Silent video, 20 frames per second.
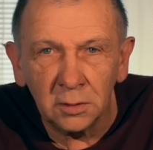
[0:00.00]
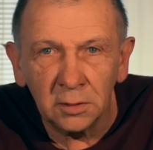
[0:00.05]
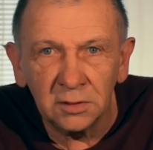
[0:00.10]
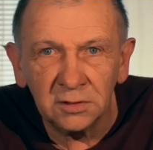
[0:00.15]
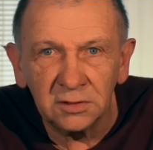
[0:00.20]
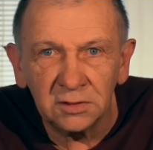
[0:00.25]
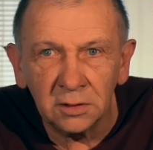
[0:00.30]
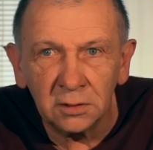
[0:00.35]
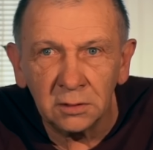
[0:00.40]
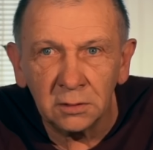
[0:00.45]

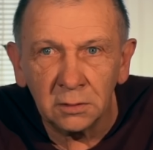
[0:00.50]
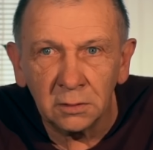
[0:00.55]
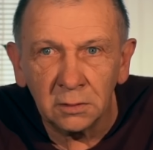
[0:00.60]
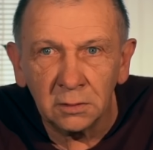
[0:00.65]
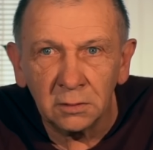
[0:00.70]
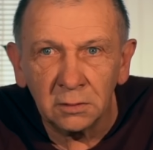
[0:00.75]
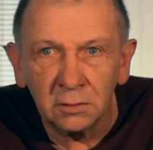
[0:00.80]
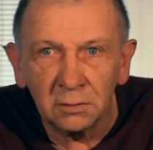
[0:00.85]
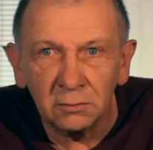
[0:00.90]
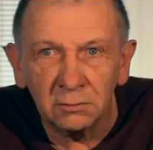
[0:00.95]
Изя
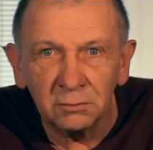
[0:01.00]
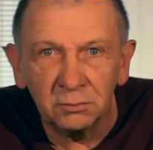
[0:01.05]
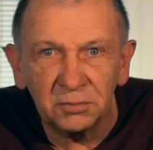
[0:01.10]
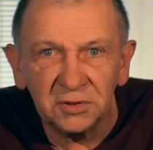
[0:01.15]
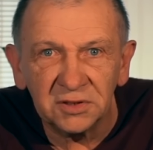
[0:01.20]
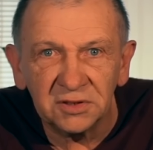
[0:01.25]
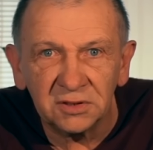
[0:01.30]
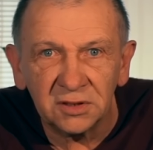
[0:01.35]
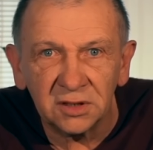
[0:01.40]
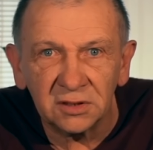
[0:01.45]
в
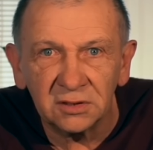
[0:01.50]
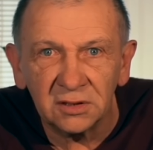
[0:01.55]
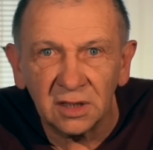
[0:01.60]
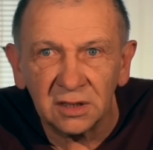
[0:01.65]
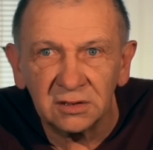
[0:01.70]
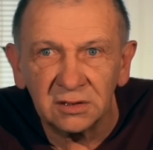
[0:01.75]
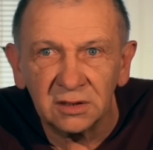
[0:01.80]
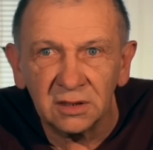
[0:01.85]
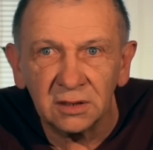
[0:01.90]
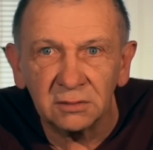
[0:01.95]

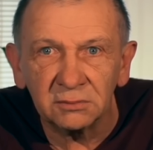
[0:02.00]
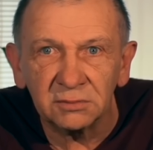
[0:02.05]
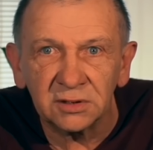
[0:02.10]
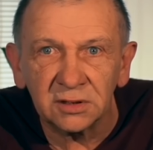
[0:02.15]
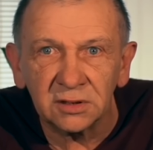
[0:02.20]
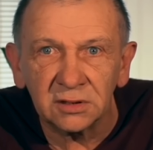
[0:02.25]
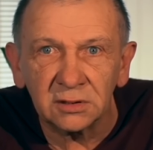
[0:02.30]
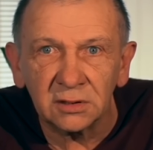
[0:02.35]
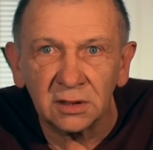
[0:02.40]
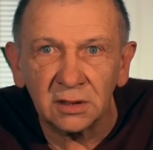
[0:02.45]
бессознательном
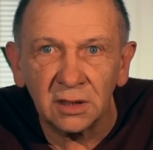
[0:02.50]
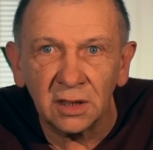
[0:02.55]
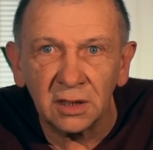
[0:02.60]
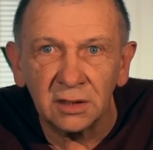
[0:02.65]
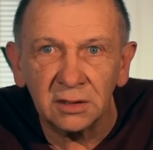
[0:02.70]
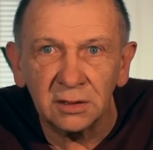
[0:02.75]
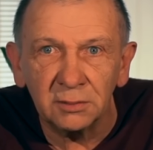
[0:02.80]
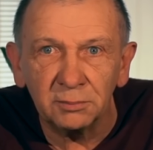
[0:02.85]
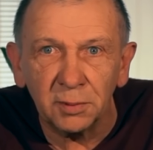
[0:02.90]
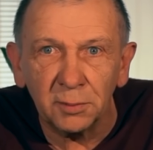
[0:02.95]

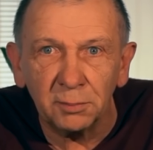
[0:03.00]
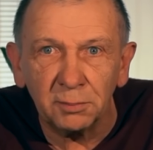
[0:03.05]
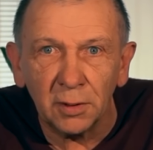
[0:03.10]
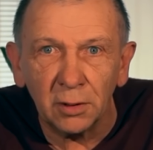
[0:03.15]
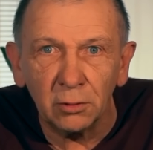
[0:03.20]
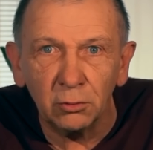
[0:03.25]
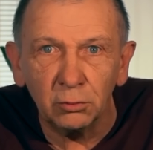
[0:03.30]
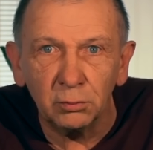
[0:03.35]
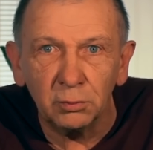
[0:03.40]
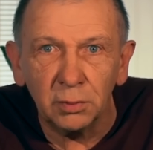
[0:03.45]
состоянии
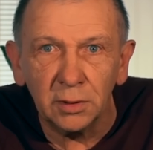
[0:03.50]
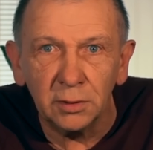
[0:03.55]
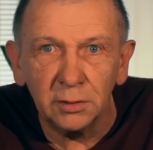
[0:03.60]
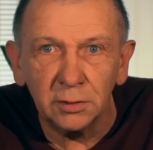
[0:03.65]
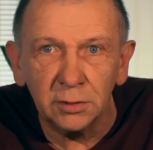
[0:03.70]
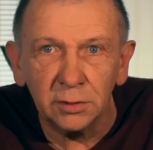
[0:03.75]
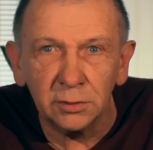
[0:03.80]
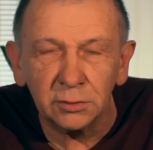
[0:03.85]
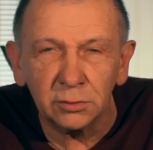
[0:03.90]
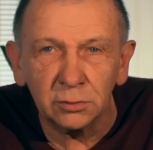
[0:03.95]
попал в
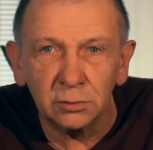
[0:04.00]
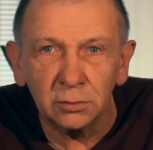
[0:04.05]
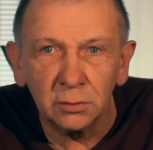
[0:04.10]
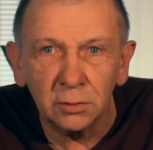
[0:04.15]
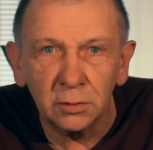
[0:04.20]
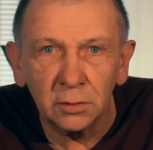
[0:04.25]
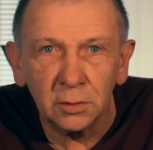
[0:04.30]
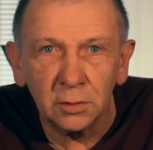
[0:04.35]
больницу.